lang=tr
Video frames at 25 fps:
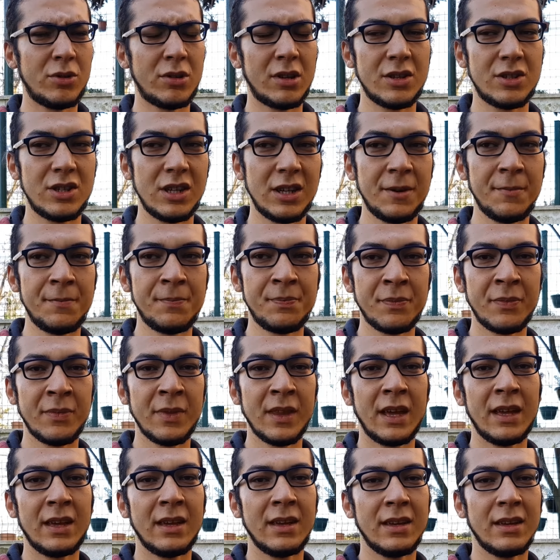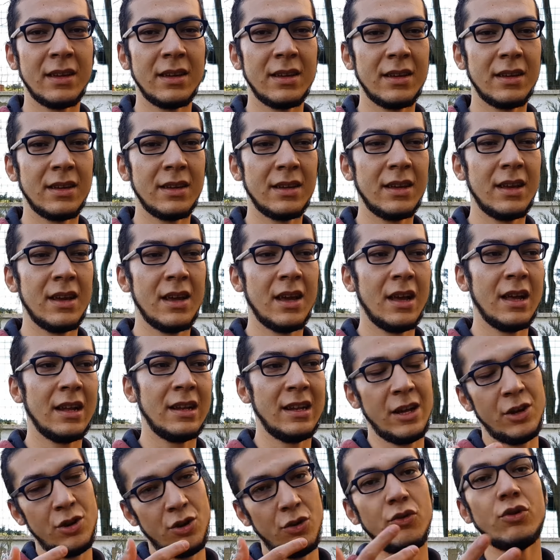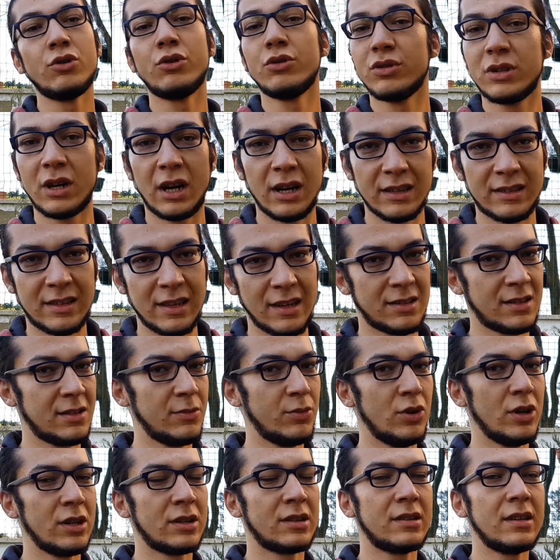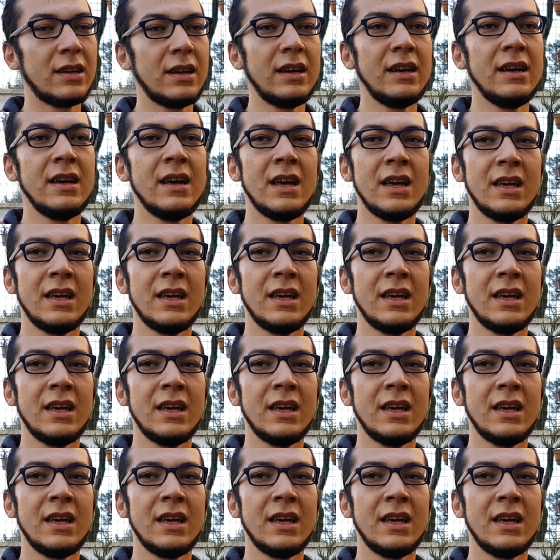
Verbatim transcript: olacak. E, Lenovo'nun da hatası bu hatta.